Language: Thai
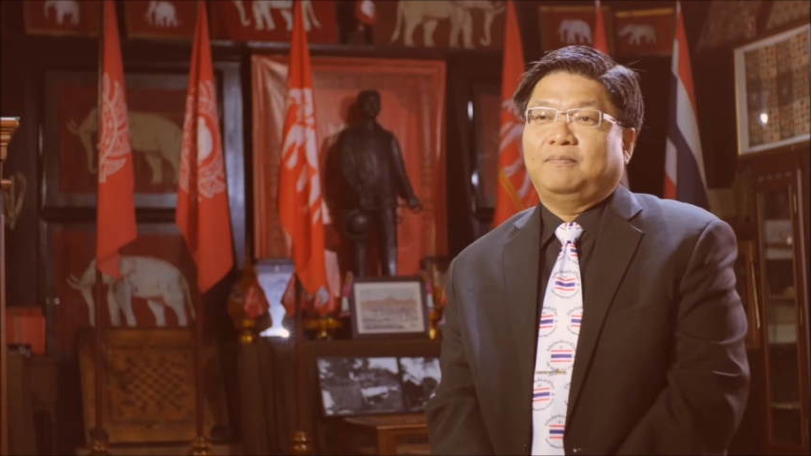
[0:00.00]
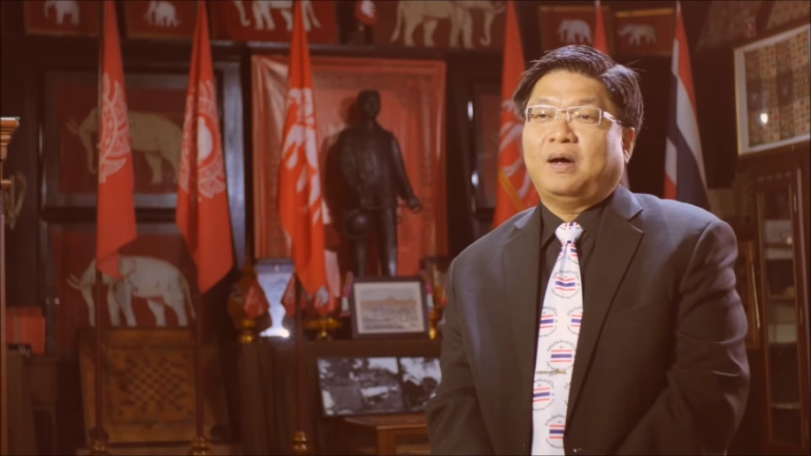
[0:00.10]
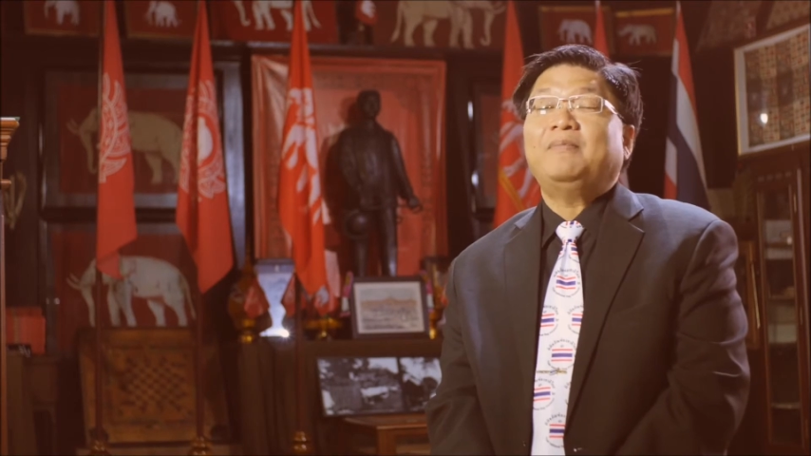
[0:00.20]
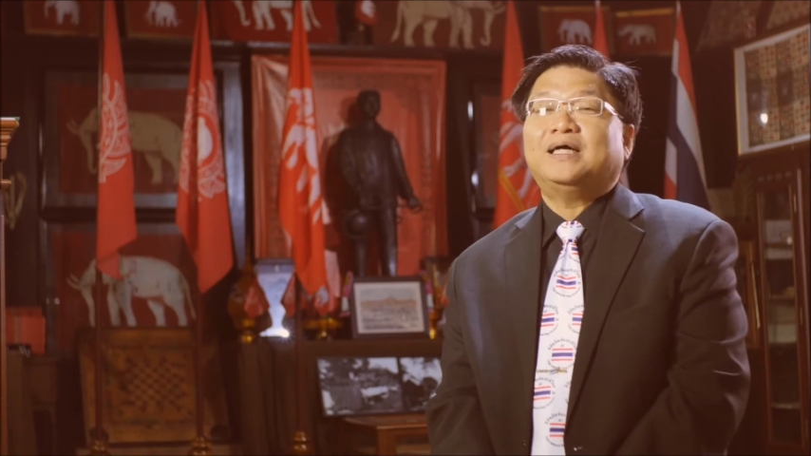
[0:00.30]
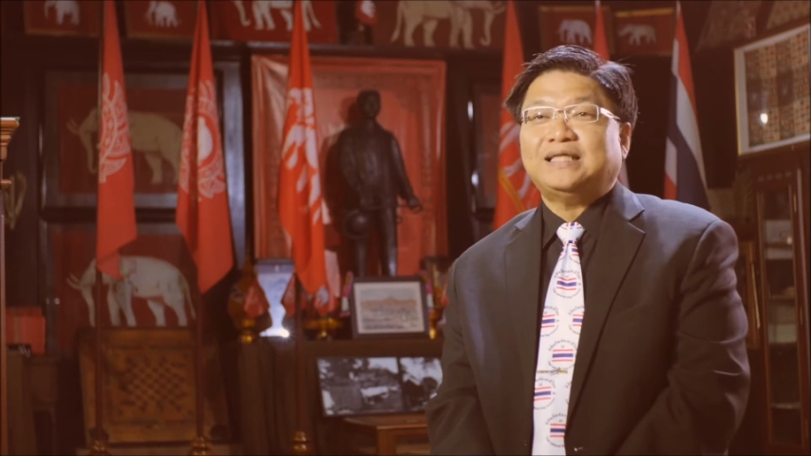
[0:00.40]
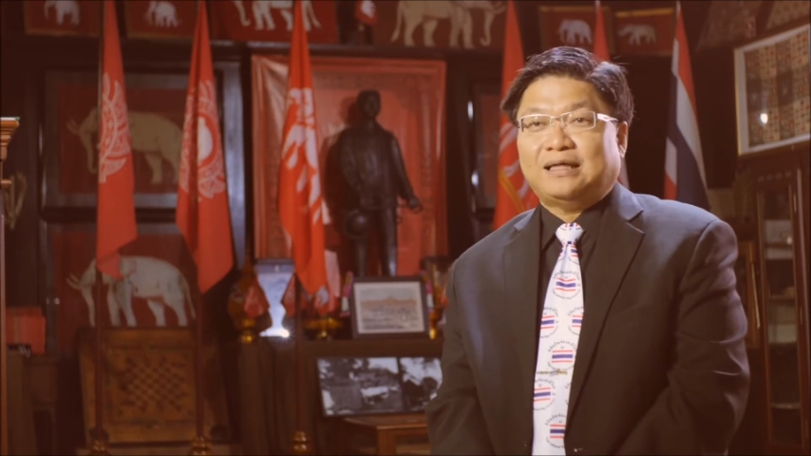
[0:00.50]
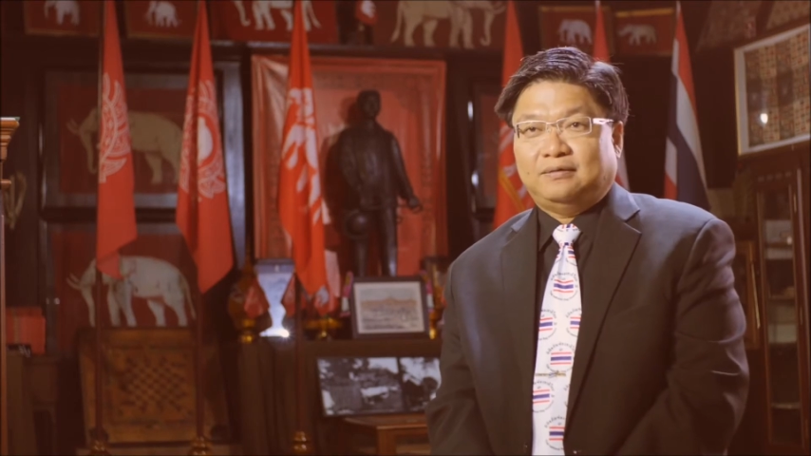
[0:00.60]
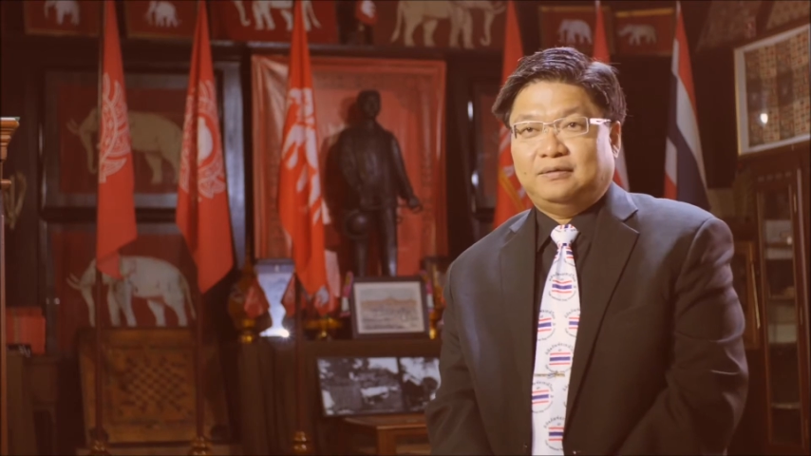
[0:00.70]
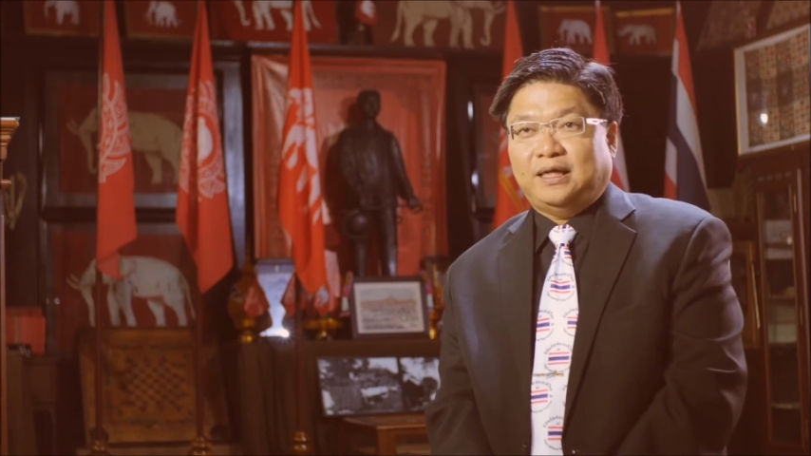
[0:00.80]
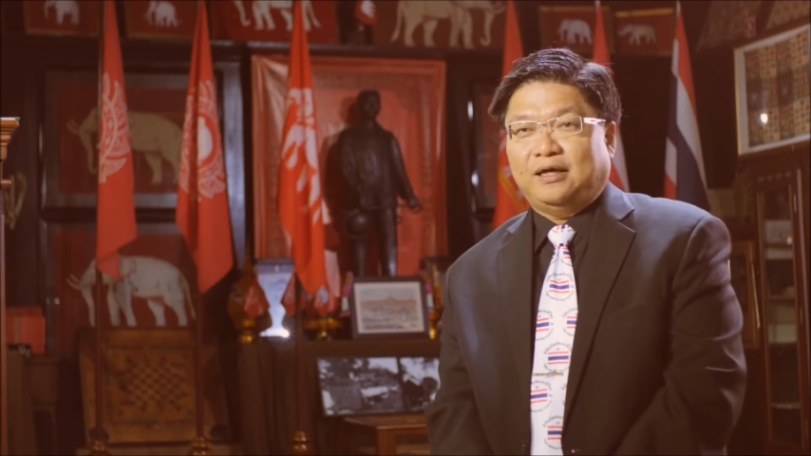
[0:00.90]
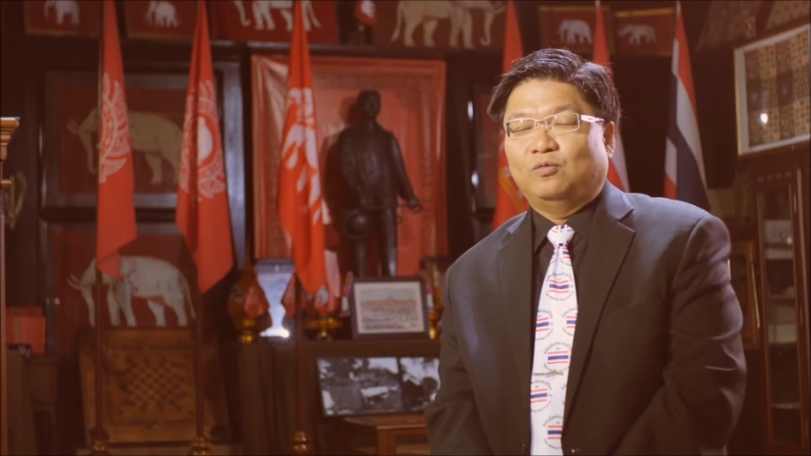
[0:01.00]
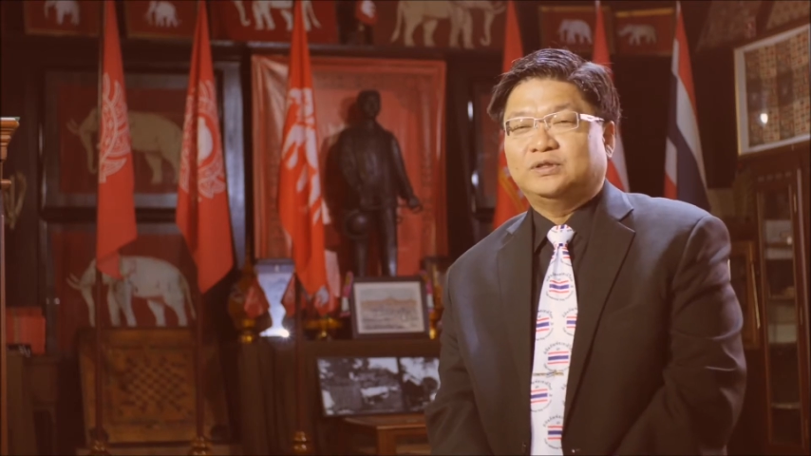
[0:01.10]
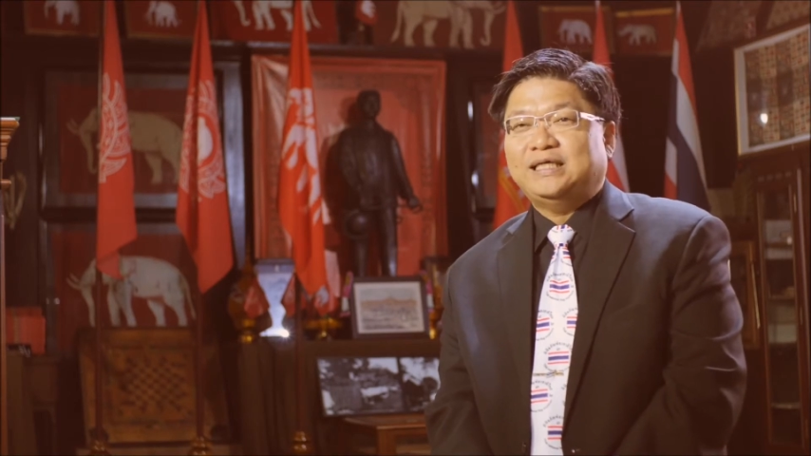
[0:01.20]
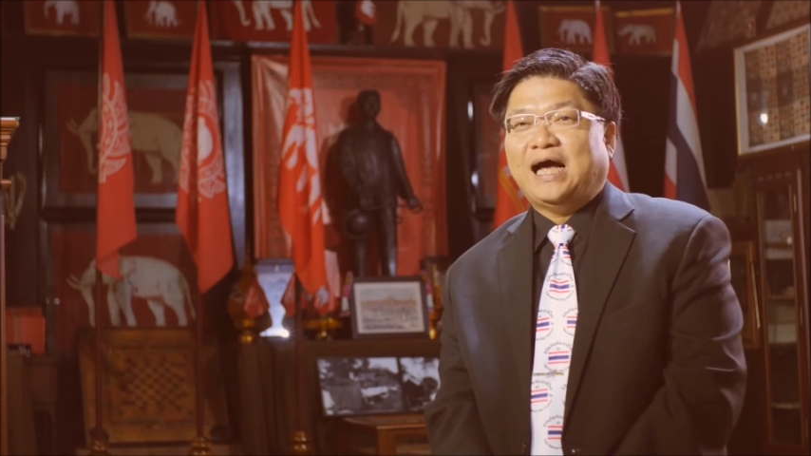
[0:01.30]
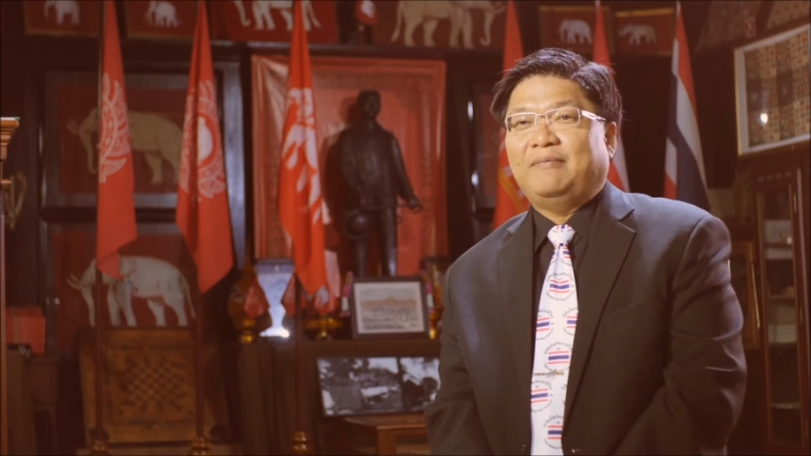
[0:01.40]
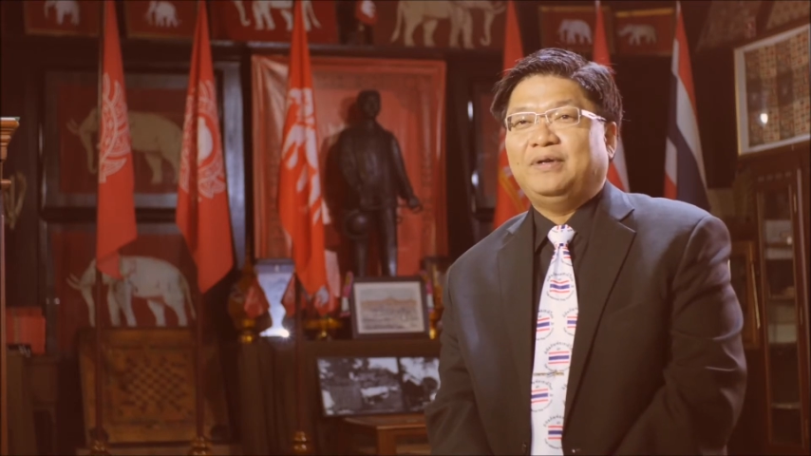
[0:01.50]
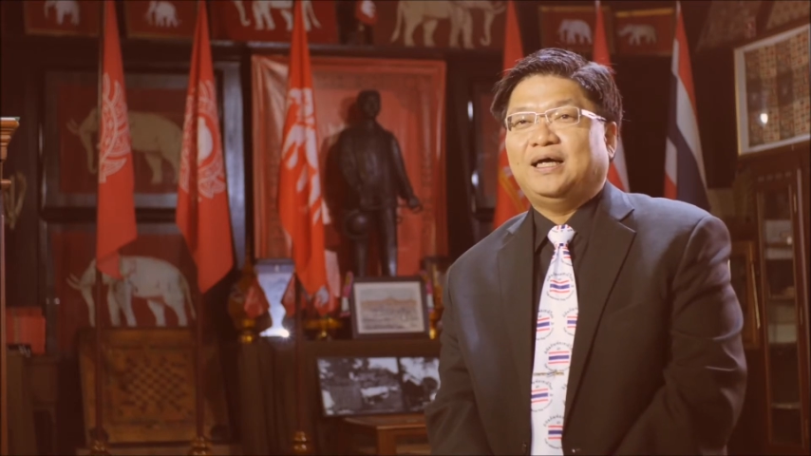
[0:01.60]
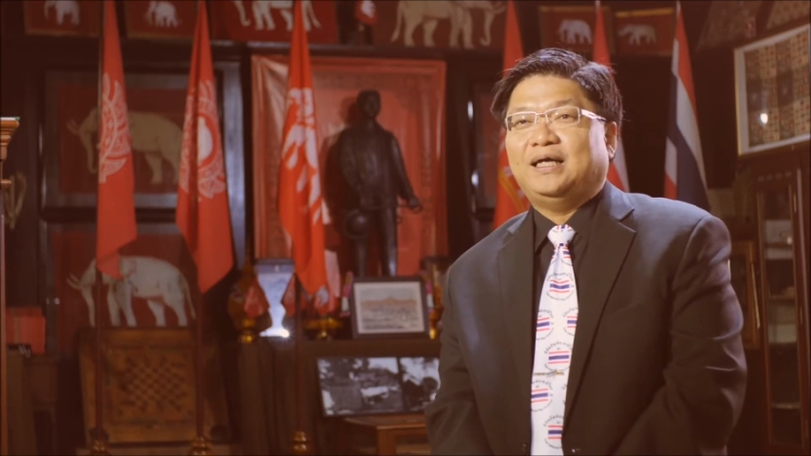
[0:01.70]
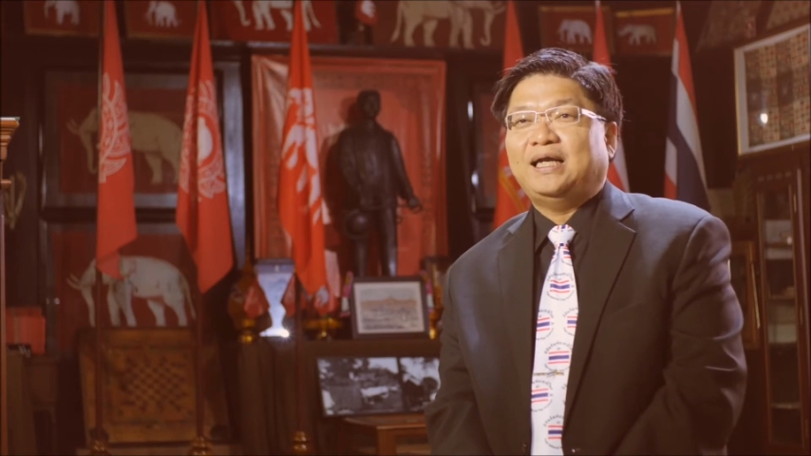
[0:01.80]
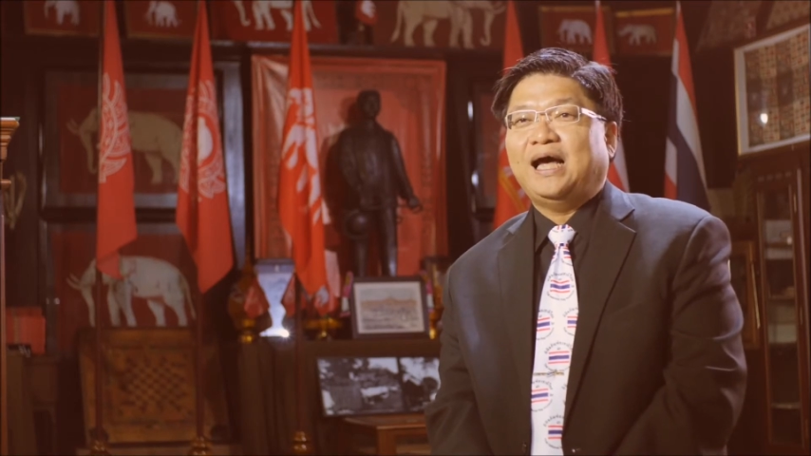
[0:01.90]
พระมหากษัตริย์แห่งกรุงสยามเนี่
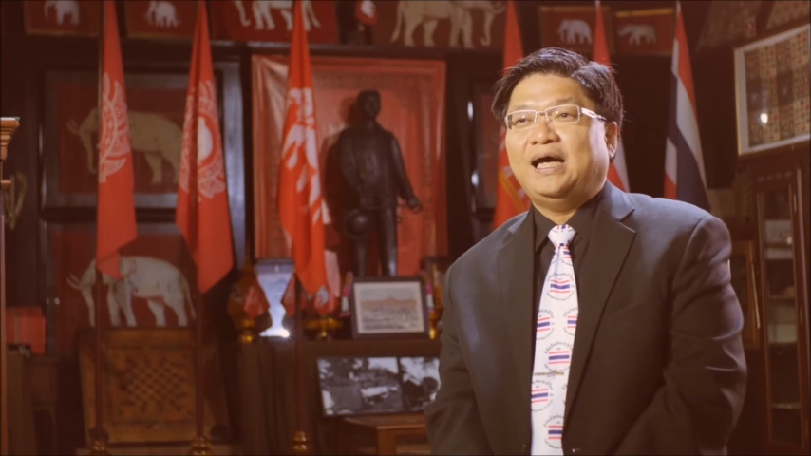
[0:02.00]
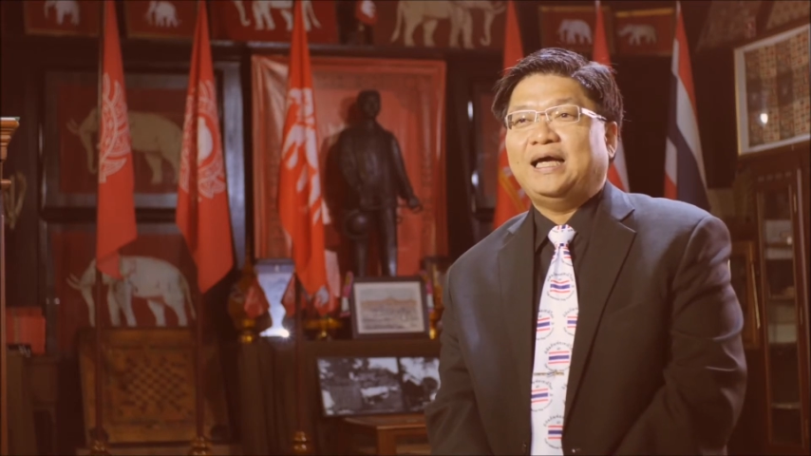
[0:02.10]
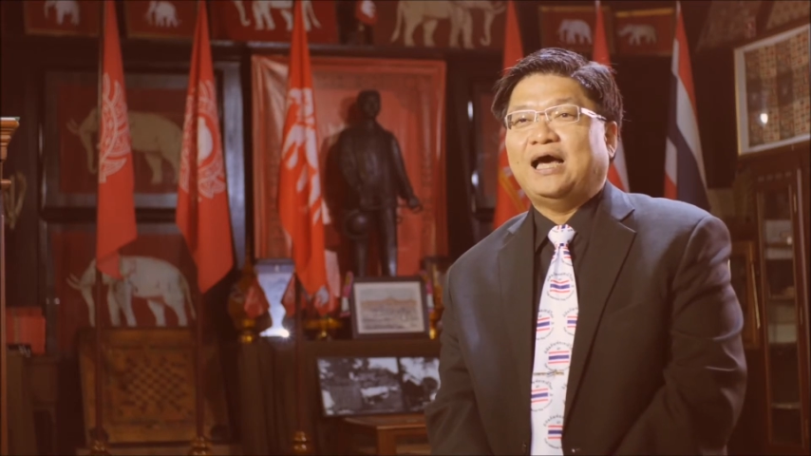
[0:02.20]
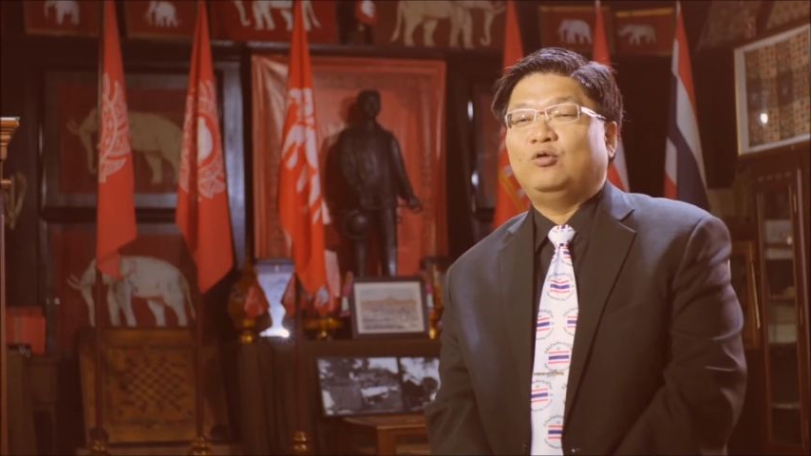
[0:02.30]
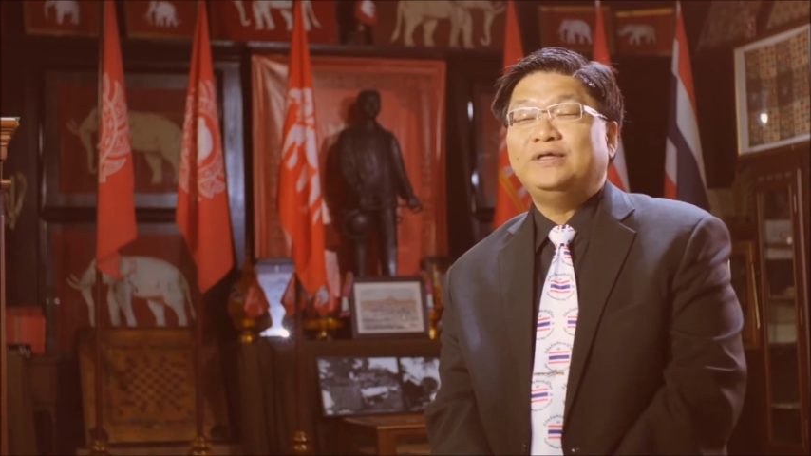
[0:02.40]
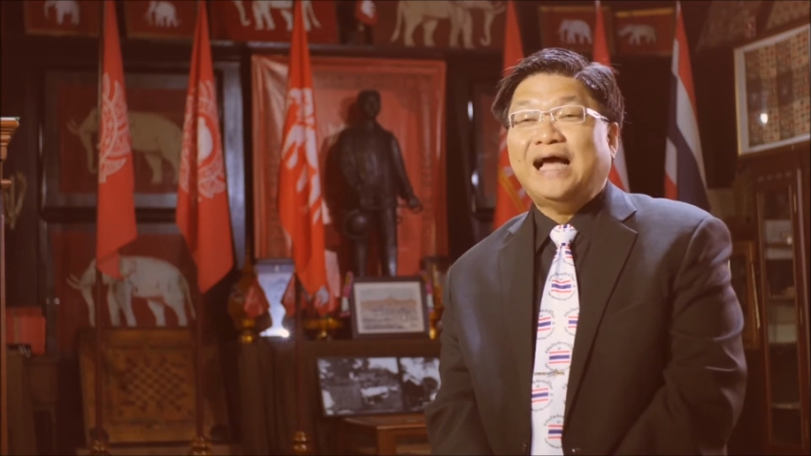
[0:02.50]
ยได้อนุ